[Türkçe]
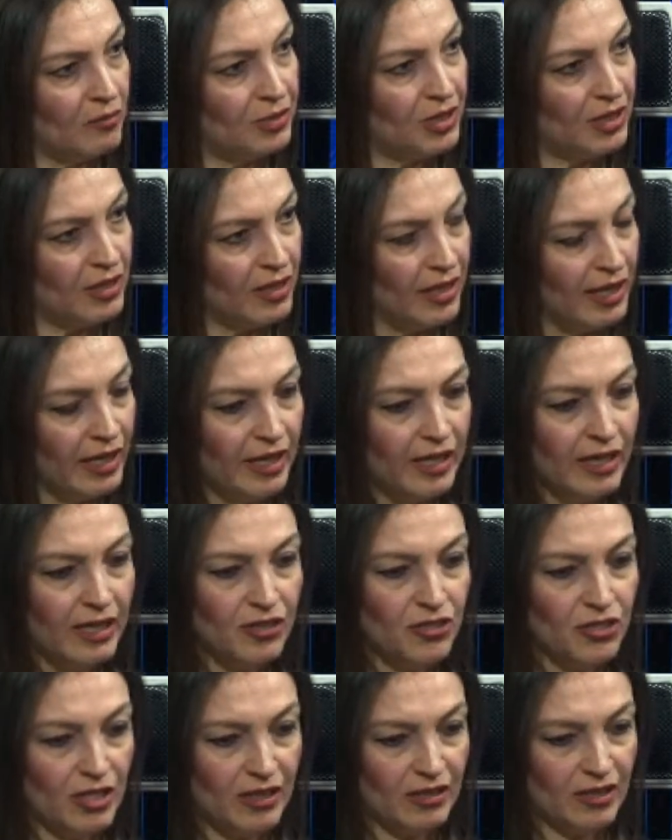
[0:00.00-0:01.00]
bir
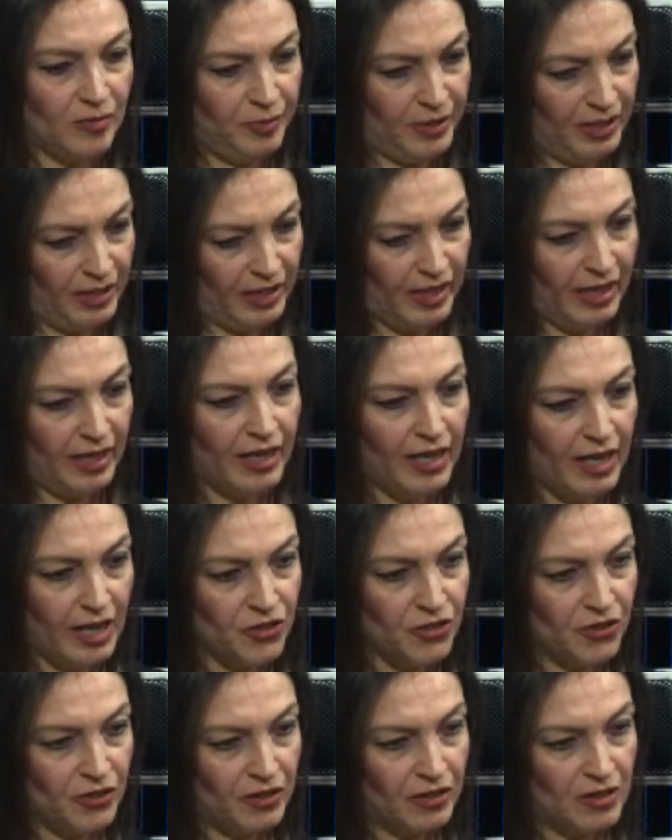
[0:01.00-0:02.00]
şeydir, pranik
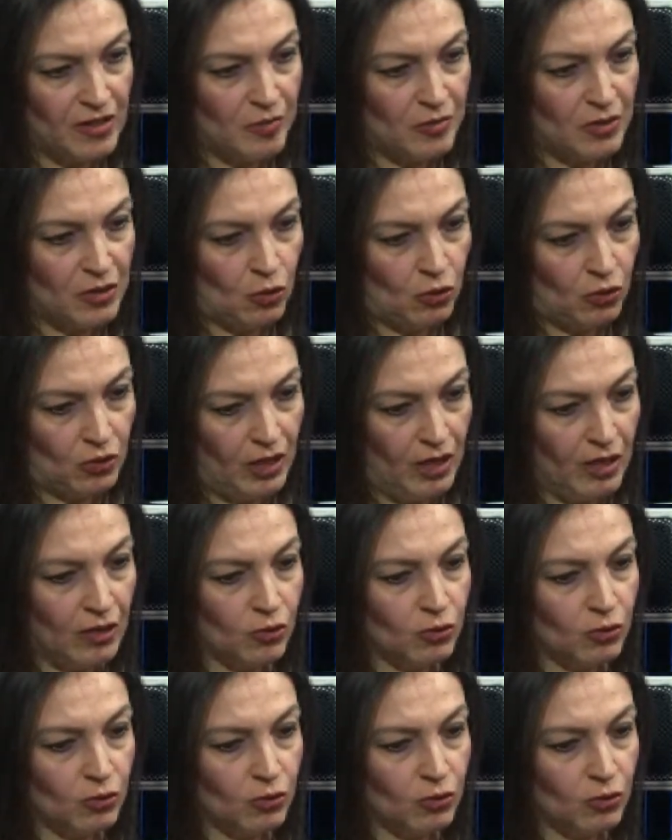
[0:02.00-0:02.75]
enerji deriz biz ona.